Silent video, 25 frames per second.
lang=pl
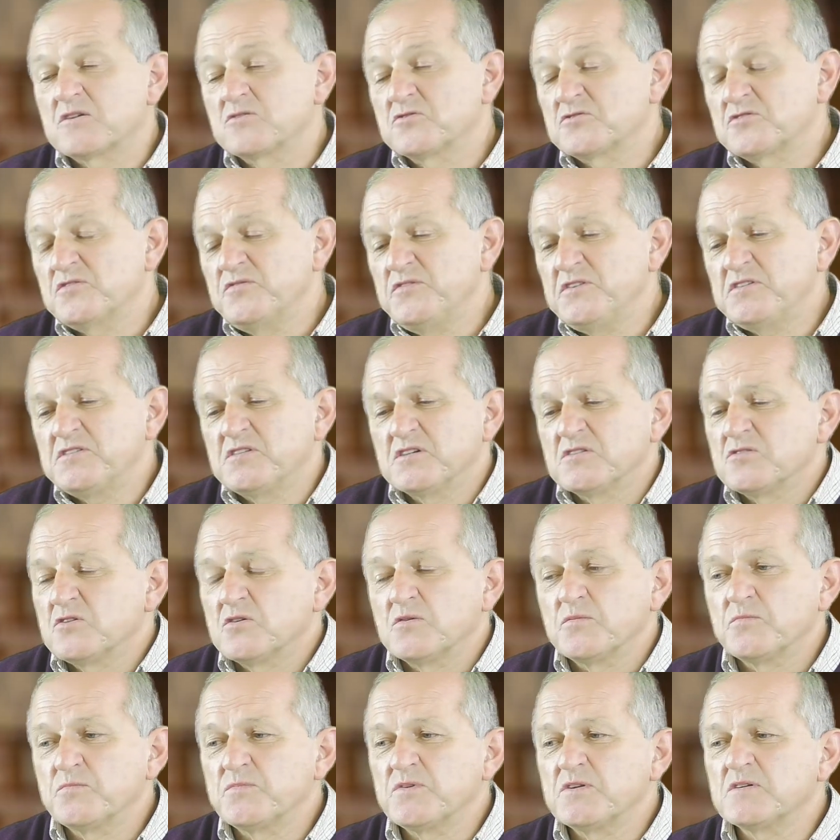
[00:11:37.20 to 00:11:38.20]
oczywiście,
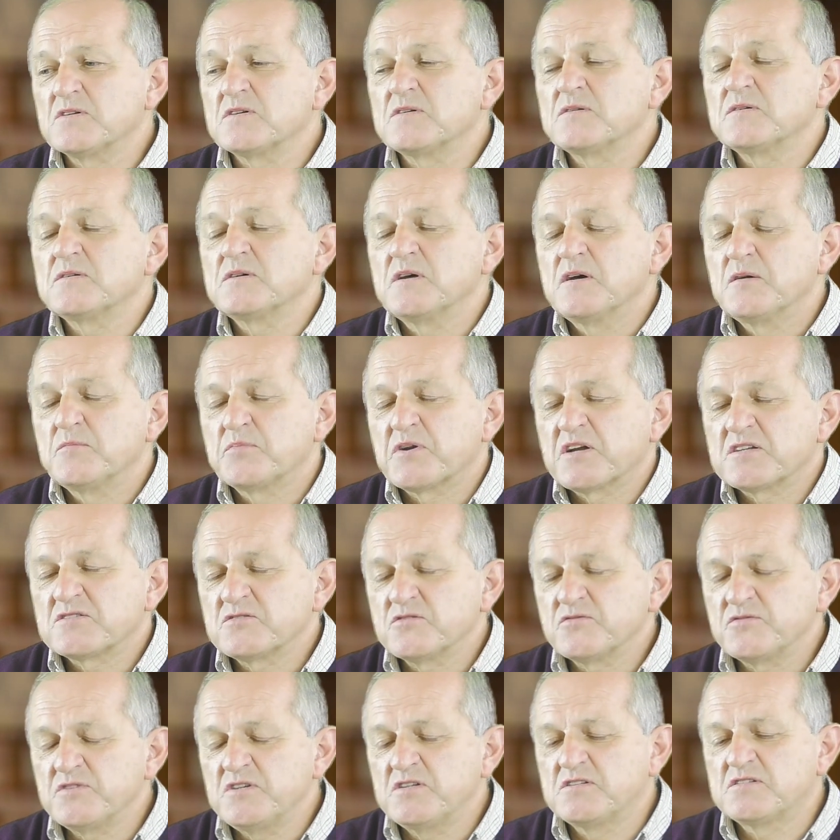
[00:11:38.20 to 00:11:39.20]
no
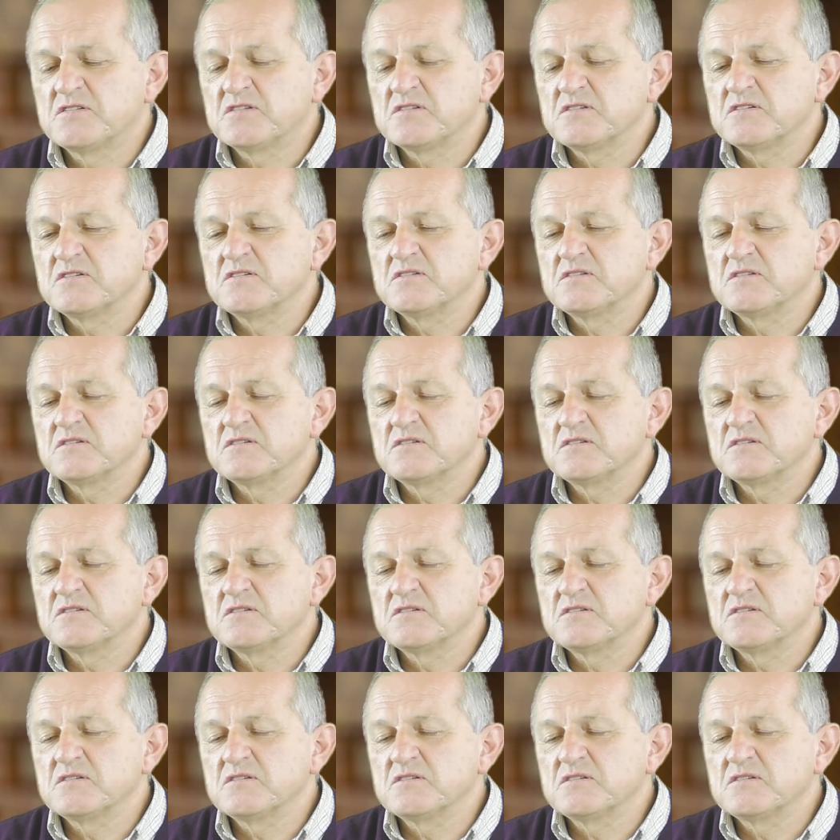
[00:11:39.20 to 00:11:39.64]
pracownicy